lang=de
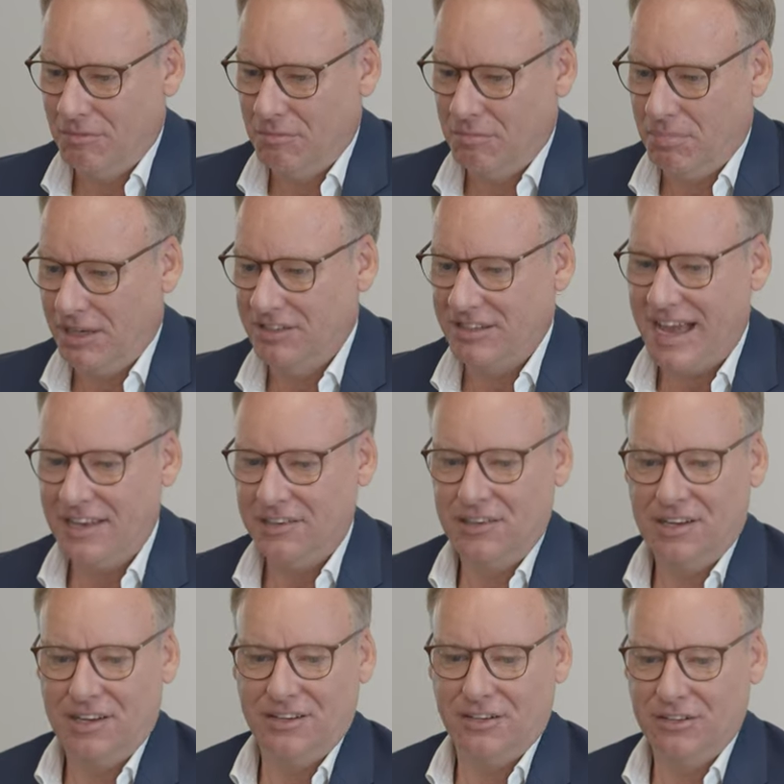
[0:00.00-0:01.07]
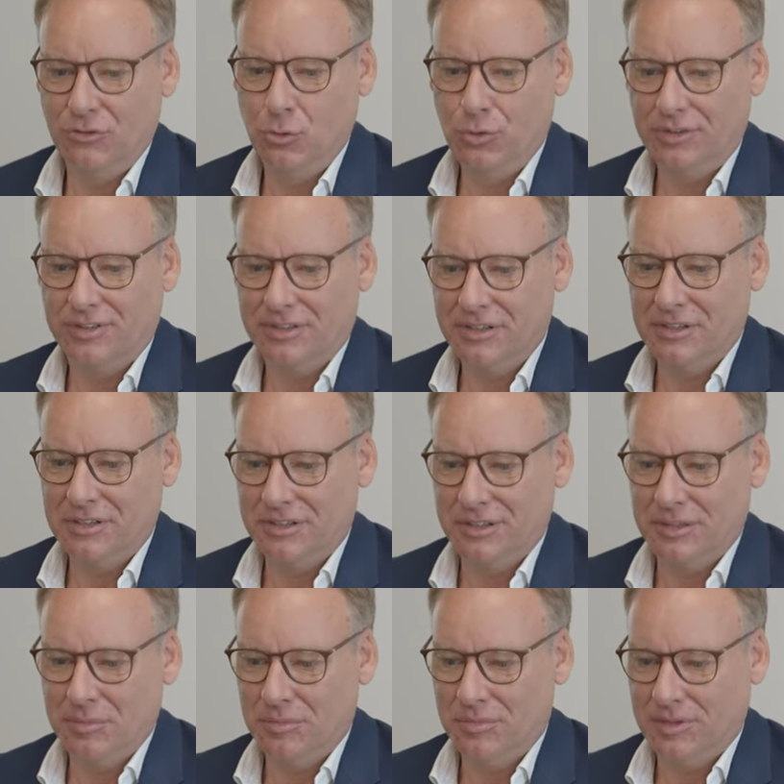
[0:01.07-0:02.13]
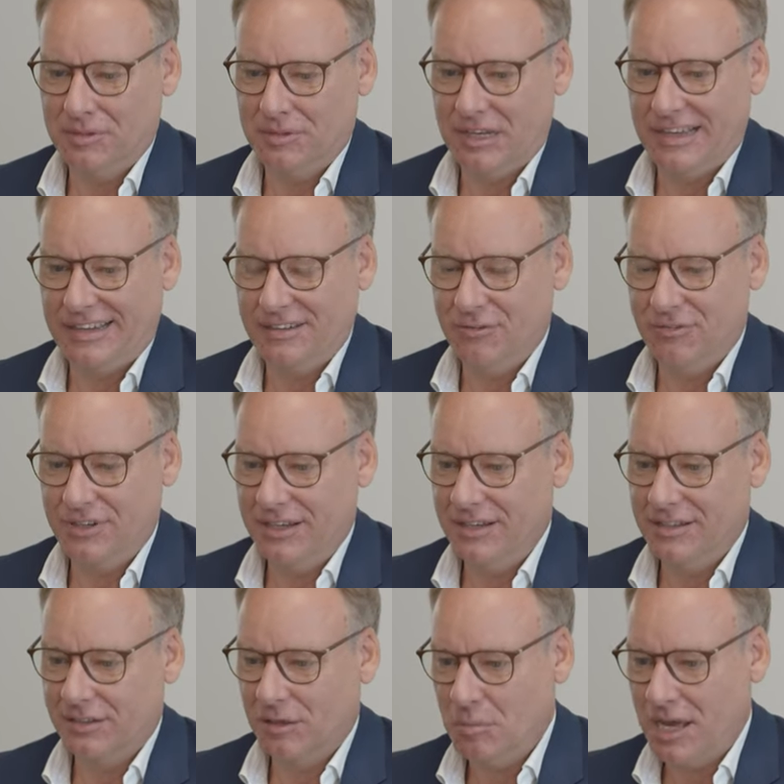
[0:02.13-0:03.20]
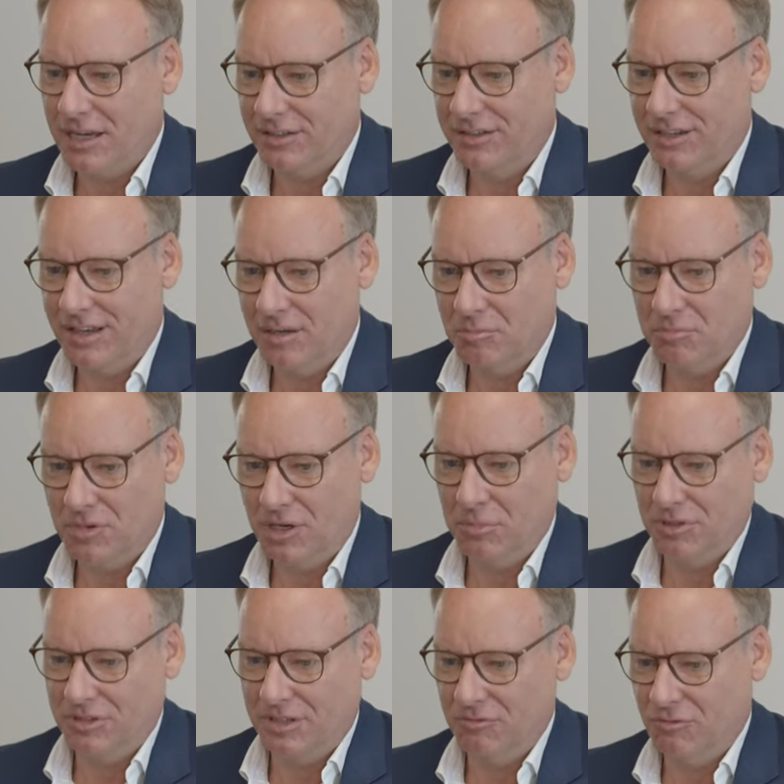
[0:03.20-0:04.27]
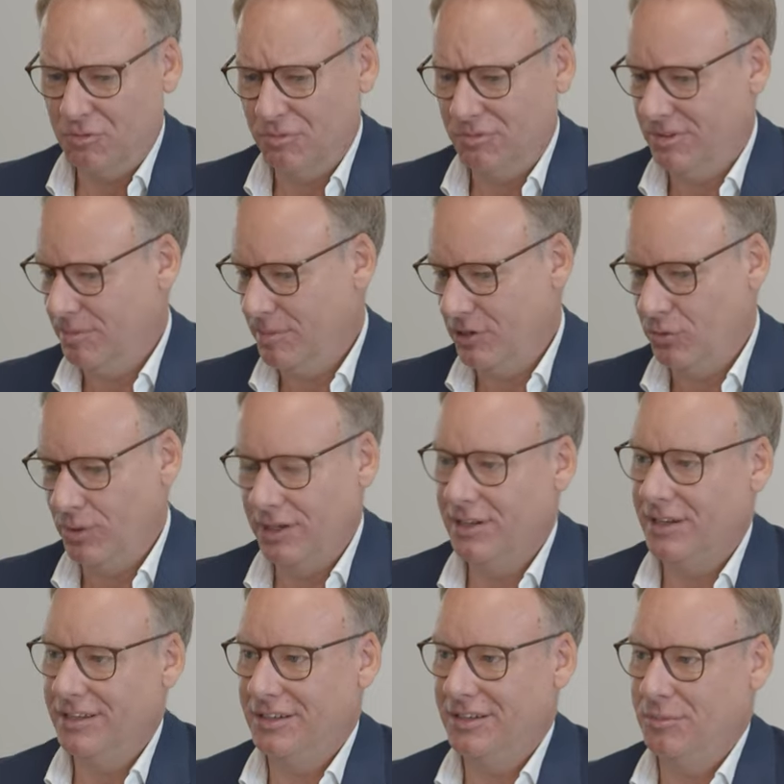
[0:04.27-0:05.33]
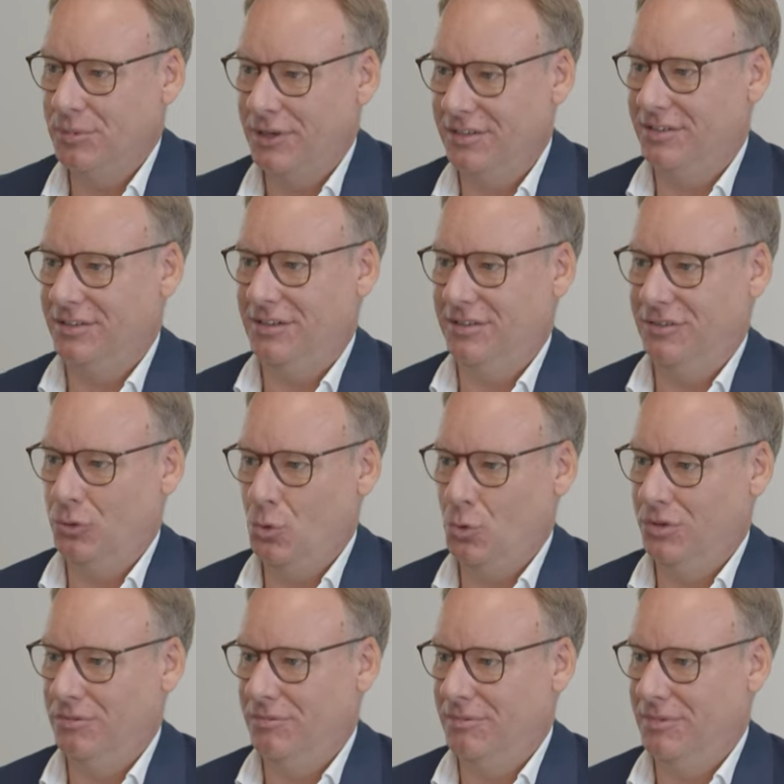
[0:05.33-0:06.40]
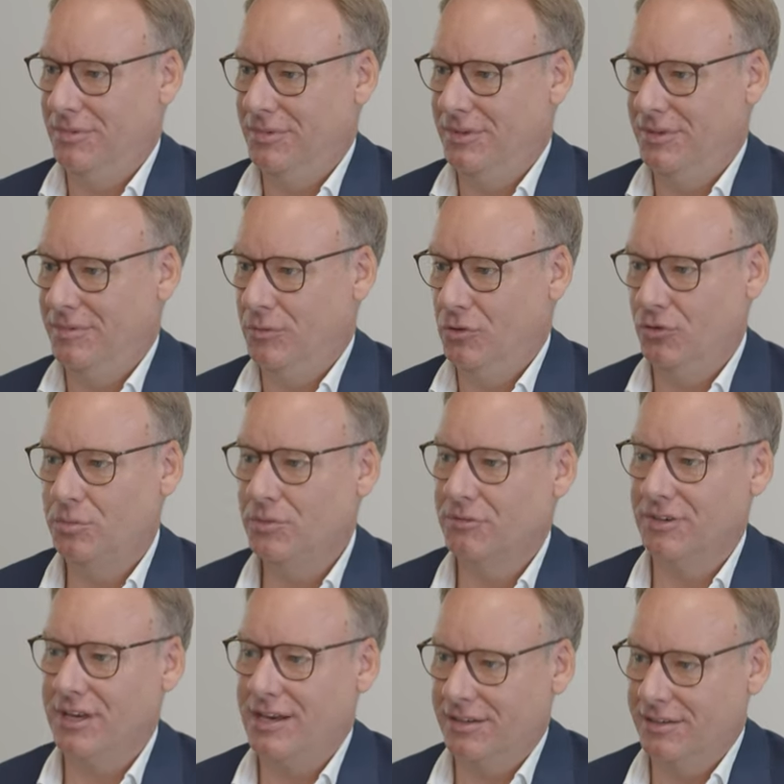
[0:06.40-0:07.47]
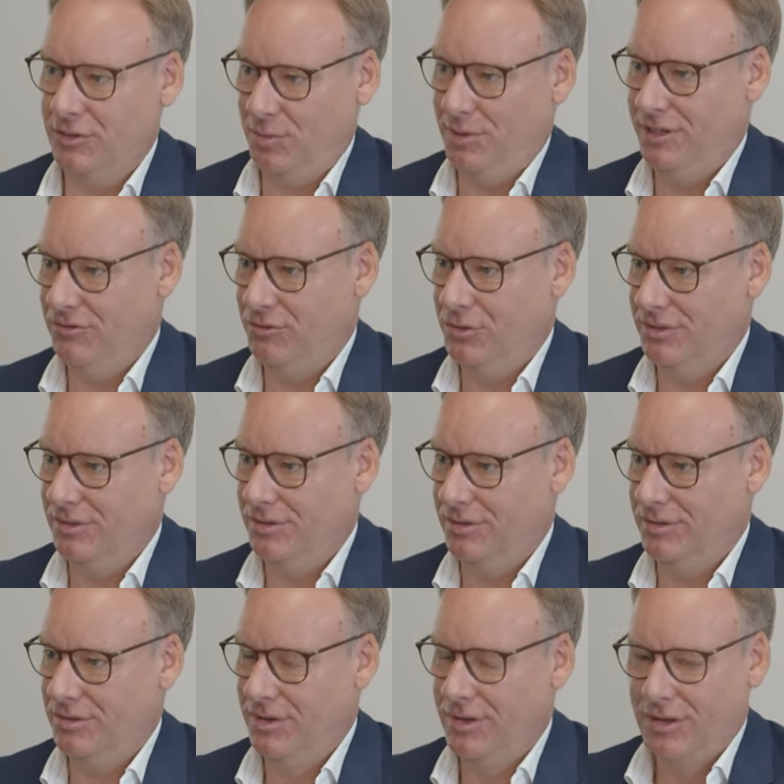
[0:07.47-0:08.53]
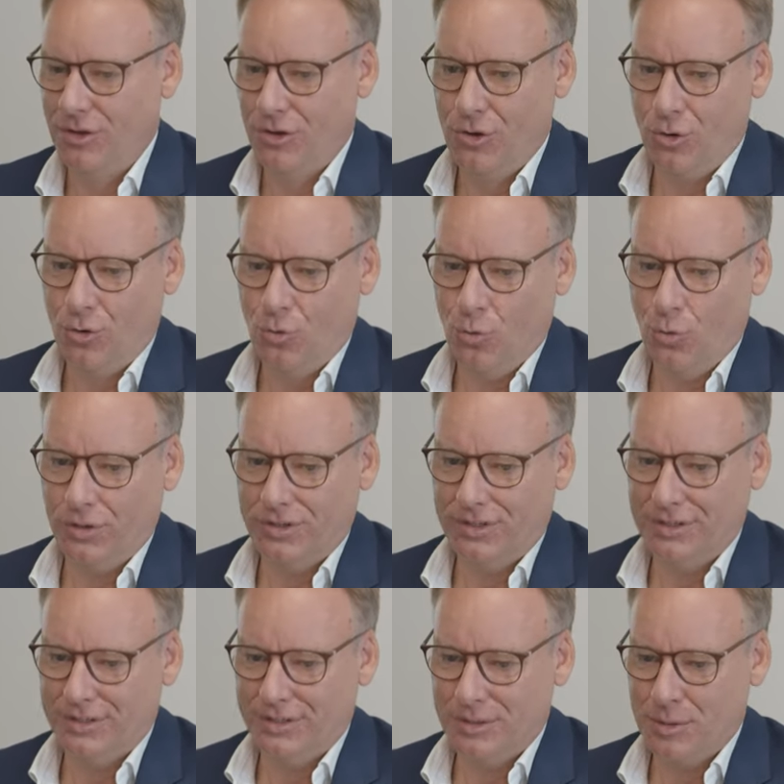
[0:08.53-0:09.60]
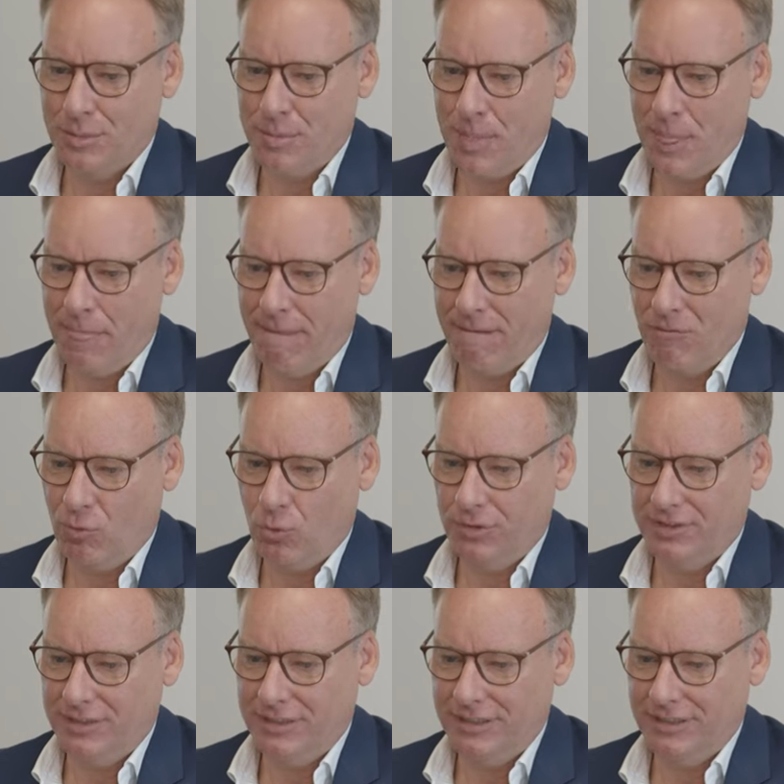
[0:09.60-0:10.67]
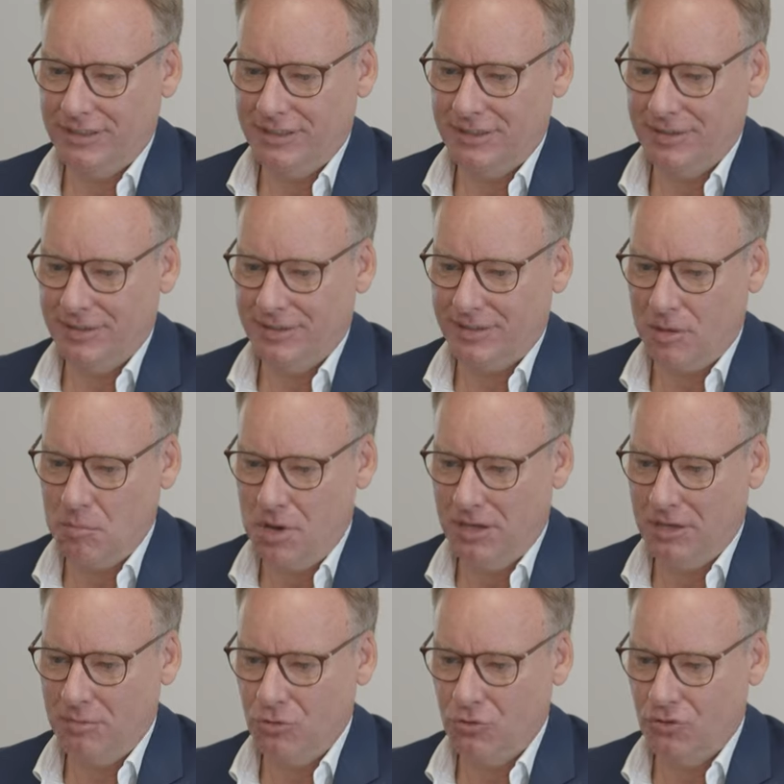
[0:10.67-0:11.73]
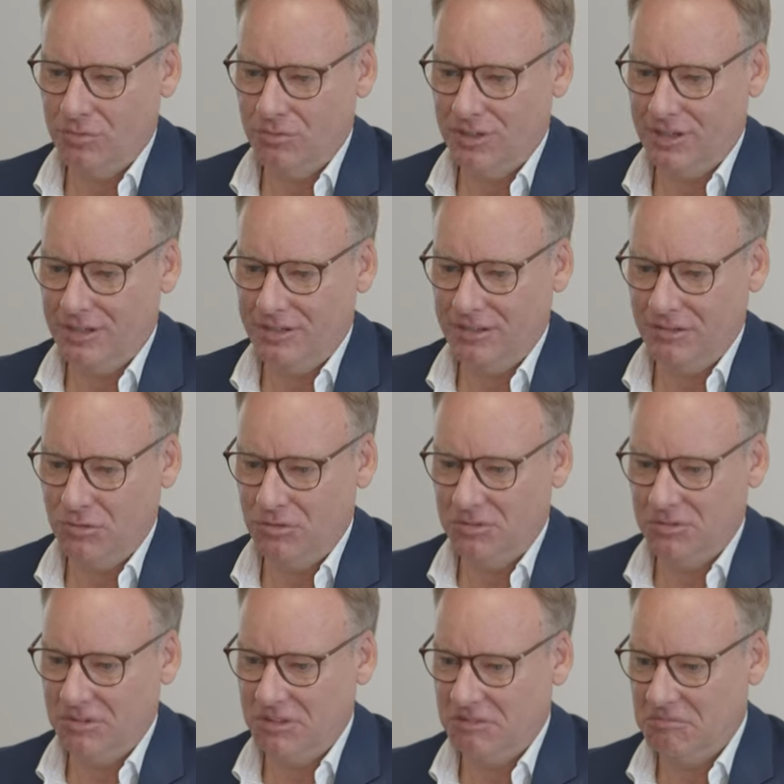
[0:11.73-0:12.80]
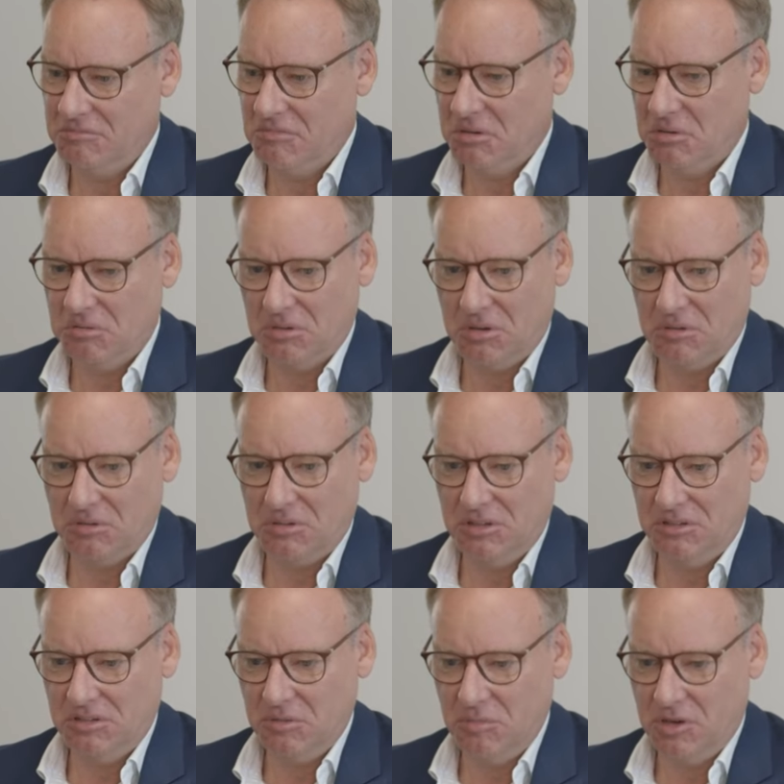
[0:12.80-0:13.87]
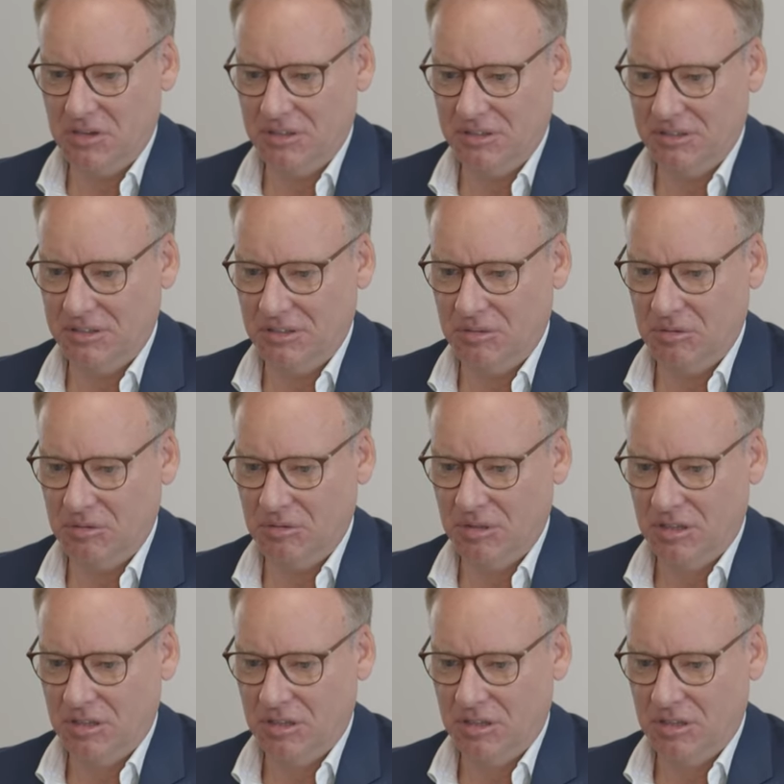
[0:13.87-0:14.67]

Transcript: bei Datenanalysen keine Fehler gemacht haben, aber dann zum Beispiel in einer Präsentation bestimmte Fragen nicht beantworten können oder ähm, wo sie, äh, ich sag mal, bestimmte Analysen auch, auch nicht immer,